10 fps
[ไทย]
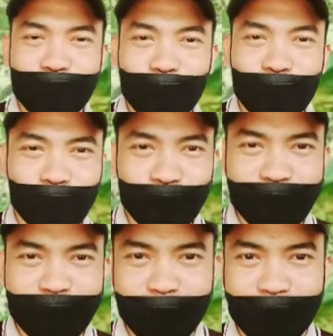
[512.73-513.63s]
ออก
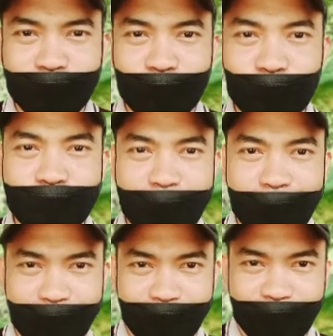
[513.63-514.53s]
หลอกคนอื่นอยู่
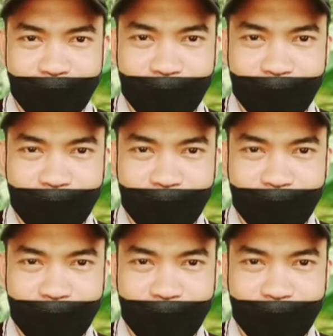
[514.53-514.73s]
เลย